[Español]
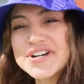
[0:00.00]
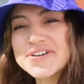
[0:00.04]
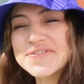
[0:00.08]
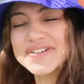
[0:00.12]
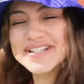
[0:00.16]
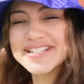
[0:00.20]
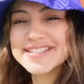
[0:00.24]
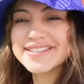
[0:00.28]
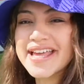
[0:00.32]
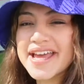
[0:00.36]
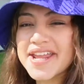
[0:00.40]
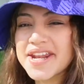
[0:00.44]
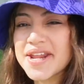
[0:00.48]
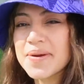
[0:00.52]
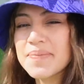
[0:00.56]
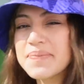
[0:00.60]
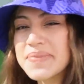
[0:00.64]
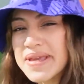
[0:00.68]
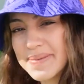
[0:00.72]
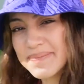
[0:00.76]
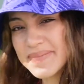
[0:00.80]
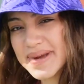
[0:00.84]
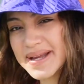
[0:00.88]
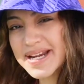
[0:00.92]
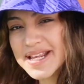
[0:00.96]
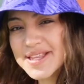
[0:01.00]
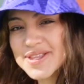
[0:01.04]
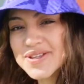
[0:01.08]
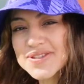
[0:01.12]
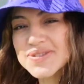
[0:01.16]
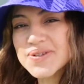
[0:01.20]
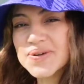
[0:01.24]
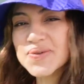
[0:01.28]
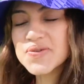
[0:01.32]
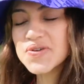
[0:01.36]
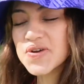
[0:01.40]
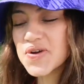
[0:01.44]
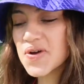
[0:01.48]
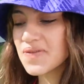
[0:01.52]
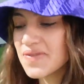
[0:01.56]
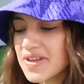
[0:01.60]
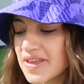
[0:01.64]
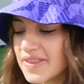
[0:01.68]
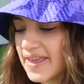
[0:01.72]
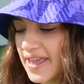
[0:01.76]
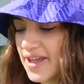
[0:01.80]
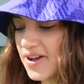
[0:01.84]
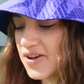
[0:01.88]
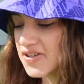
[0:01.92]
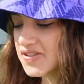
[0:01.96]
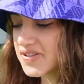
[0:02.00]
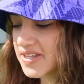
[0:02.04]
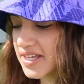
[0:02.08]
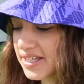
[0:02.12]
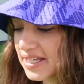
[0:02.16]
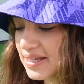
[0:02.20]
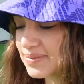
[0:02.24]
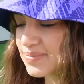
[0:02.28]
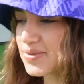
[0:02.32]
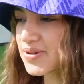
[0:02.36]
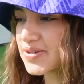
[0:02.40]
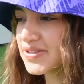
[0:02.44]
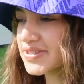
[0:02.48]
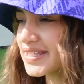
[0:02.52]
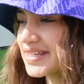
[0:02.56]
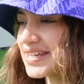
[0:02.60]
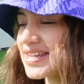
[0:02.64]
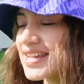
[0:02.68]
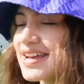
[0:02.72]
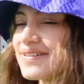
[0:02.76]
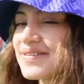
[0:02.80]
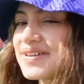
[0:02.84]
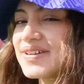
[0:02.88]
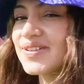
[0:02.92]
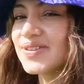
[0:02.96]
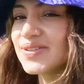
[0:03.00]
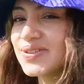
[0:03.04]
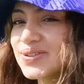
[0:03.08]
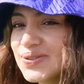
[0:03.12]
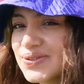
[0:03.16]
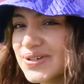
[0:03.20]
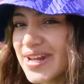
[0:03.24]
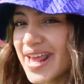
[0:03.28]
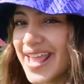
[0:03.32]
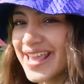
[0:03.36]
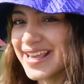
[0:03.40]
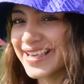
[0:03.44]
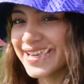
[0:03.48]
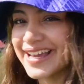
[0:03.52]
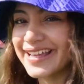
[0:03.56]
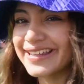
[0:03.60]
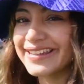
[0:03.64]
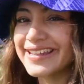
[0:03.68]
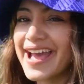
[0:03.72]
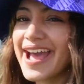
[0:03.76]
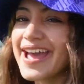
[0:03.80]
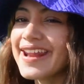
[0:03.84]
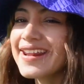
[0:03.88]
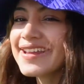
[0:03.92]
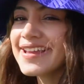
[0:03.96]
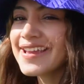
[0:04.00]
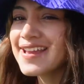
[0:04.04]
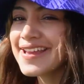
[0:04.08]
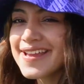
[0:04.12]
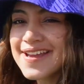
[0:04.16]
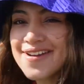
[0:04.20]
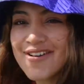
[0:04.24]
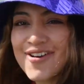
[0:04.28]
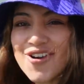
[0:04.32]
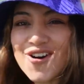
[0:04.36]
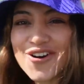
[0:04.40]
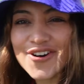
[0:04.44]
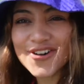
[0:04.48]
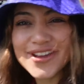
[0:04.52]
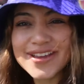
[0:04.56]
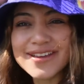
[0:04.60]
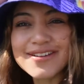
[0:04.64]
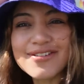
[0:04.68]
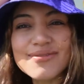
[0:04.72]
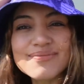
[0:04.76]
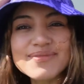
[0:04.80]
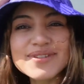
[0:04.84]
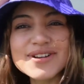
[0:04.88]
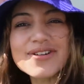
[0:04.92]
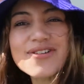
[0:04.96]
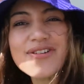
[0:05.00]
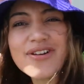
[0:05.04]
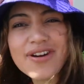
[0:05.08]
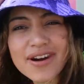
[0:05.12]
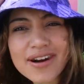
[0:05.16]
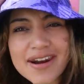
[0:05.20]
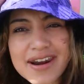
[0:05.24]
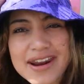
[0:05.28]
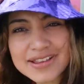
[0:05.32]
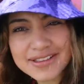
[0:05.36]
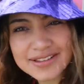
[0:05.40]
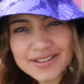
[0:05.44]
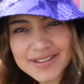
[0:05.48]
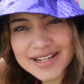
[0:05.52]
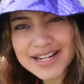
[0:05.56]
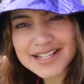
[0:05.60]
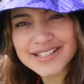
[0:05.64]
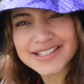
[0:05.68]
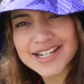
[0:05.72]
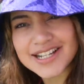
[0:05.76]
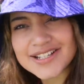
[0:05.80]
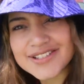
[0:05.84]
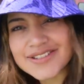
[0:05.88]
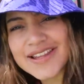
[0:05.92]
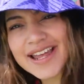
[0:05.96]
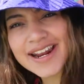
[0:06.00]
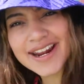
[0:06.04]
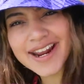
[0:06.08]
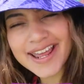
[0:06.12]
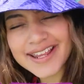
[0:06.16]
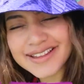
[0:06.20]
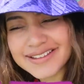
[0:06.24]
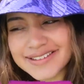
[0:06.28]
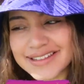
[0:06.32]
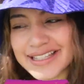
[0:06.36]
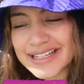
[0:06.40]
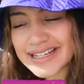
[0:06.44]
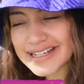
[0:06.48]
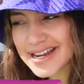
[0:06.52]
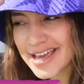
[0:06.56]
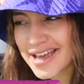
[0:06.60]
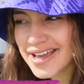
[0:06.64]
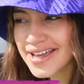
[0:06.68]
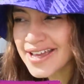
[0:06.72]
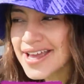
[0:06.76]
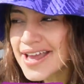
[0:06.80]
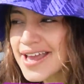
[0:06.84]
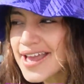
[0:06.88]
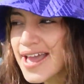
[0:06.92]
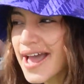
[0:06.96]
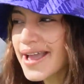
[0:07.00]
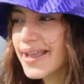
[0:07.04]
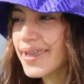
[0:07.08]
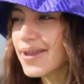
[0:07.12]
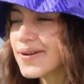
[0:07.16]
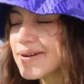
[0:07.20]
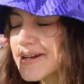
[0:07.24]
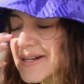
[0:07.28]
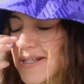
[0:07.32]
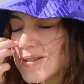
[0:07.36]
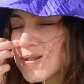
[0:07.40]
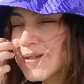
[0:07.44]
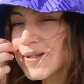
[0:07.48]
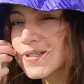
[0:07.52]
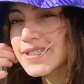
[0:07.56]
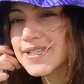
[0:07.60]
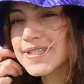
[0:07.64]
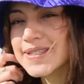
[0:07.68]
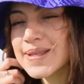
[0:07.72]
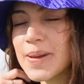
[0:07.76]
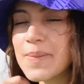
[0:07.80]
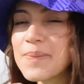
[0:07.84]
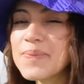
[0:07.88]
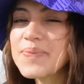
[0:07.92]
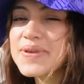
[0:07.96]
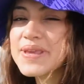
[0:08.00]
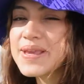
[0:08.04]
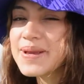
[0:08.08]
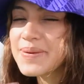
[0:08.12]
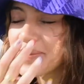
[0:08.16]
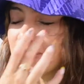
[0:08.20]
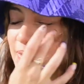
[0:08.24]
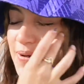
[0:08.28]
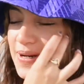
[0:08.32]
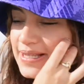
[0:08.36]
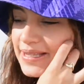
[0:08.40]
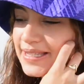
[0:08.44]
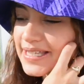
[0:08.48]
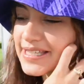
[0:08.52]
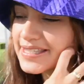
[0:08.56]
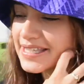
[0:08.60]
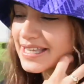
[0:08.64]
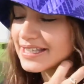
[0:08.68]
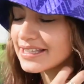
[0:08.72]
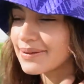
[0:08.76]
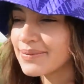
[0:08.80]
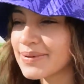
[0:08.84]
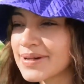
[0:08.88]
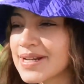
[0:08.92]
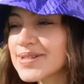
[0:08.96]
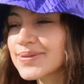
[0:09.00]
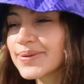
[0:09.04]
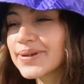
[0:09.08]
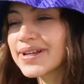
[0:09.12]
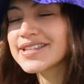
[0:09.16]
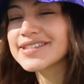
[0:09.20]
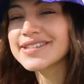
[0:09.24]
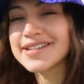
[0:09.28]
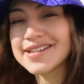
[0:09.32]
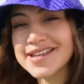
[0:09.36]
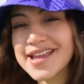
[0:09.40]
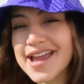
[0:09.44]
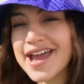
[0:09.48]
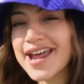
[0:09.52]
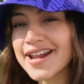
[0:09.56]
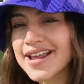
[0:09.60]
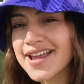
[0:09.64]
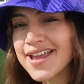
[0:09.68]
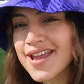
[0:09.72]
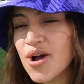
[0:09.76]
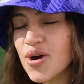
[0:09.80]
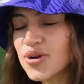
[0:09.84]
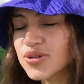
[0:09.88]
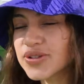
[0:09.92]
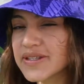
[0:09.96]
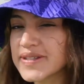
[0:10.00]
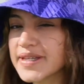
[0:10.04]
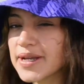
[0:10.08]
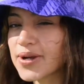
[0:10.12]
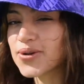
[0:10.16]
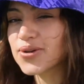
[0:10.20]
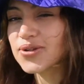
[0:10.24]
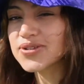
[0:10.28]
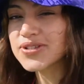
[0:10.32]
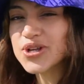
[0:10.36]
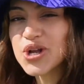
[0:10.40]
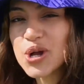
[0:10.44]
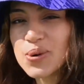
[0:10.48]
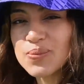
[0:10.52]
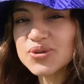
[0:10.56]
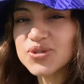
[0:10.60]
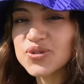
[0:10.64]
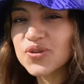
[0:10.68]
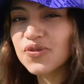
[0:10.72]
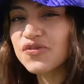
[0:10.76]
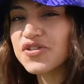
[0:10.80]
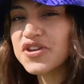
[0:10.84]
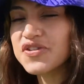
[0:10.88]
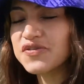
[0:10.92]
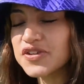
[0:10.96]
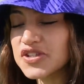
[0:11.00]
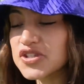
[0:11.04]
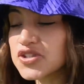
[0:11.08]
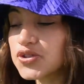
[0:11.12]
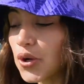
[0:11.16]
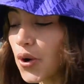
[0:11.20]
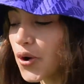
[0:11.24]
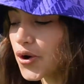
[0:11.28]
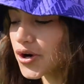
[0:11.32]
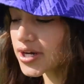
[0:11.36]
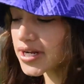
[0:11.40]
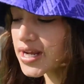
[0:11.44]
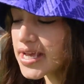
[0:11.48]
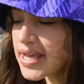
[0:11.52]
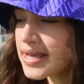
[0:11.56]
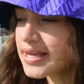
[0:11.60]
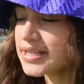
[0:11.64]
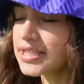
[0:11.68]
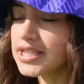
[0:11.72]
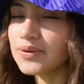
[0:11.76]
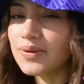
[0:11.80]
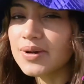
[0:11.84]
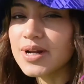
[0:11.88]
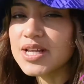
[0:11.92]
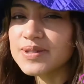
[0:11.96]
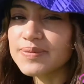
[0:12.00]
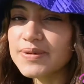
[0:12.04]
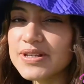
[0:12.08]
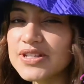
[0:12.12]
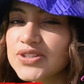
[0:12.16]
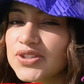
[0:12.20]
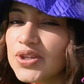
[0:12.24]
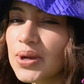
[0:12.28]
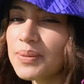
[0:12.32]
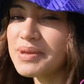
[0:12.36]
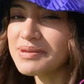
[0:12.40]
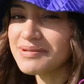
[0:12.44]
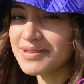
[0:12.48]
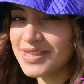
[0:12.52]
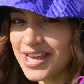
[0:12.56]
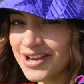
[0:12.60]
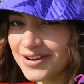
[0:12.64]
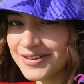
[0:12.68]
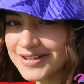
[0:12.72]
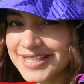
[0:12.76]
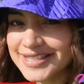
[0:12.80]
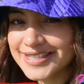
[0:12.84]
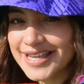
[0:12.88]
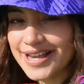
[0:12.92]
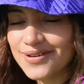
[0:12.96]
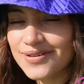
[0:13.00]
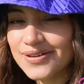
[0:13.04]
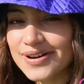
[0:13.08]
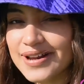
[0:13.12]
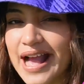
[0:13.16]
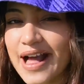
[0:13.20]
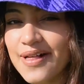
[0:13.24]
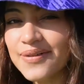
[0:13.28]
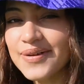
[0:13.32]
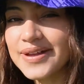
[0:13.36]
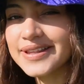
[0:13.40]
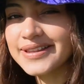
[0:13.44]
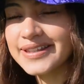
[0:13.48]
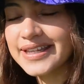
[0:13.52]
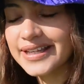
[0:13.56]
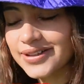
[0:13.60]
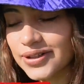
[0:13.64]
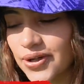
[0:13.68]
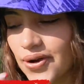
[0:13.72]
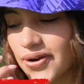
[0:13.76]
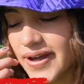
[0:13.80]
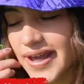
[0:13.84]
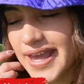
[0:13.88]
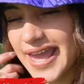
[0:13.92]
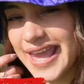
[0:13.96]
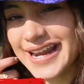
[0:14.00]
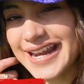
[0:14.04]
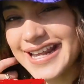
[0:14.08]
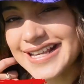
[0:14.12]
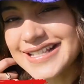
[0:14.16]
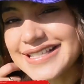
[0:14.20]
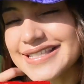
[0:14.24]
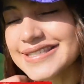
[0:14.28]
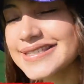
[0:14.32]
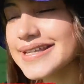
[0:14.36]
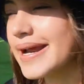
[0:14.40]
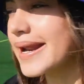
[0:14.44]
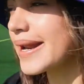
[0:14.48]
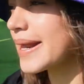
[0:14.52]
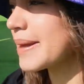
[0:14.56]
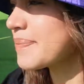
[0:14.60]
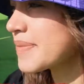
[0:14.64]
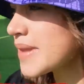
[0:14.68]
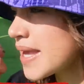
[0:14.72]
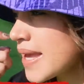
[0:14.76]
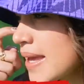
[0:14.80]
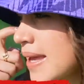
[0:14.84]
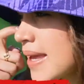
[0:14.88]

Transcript: ¿cómo están? Bienvenidos a un nuevo video, seguimos en la aventura en Qatar Hoy con mi gorrito de la selección argentina Aquí hay unas cosas bien bonitas que también les voy a enseñar Ustedes ya conocen cómo es un FIFA Store Si no lo has visto, mi video está colgado en TikTok, en Instagram